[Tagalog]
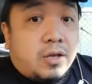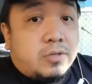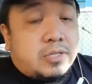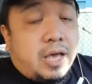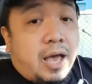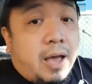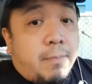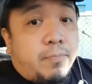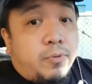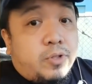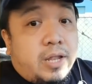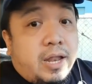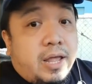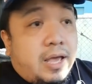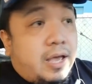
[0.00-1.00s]
sa kampo
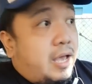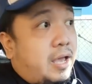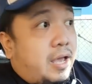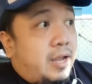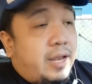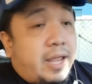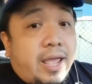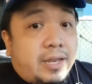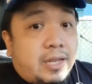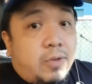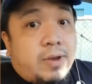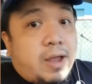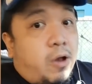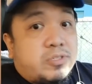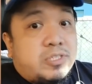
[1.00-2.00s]
nila
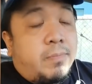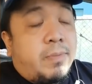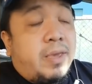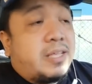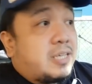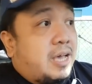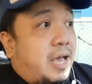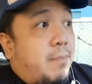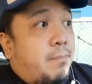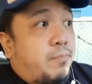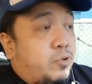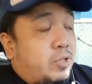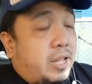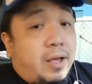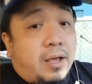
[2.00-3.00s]
Lenny, wala akong sabihin sa
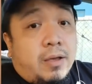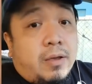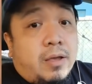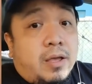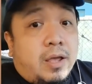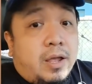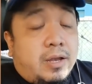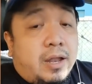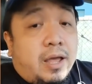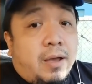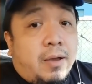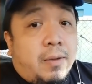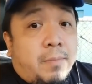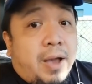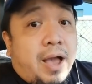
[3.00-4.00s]
kampo ng
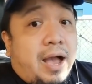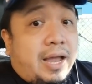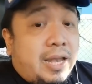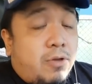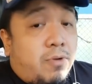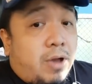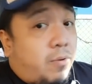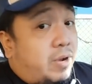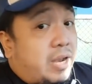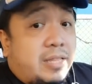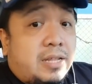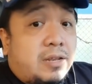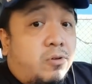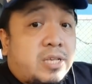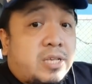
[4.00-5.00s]
ng mga kaliwa, wala
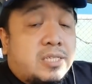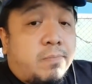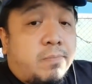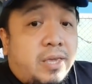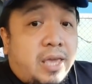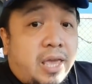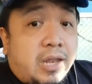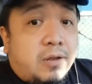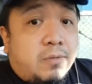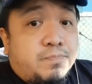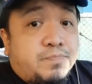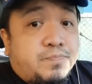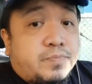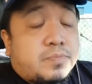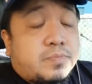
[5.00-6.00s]
din akong sasabihin.
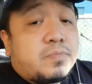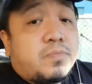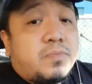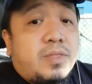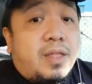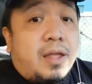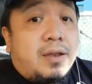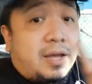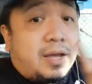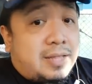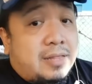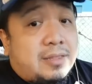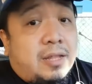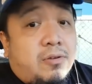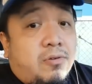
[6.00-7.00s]

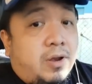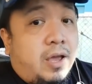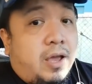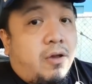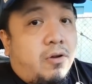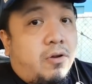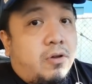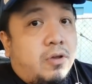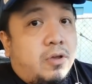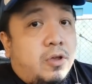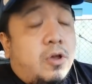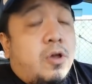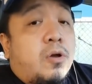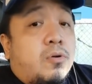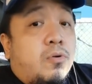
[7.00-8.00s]
Nagtatanong lang ako
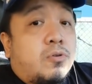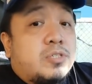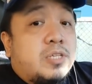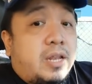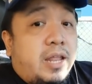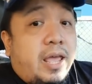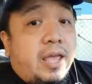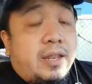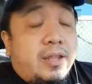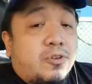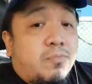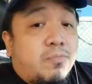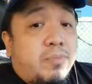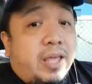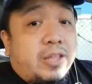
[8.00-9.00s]
kung si Lenny
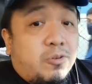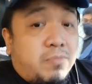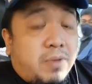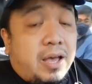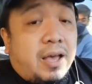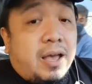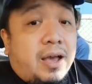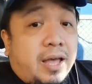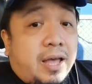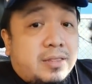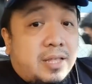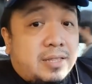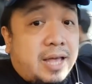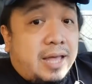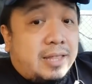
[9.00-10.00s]
Robredo ba ang
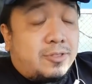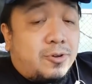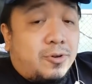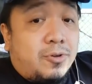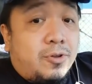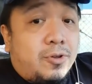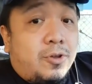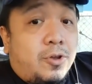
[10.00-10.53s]
kandidato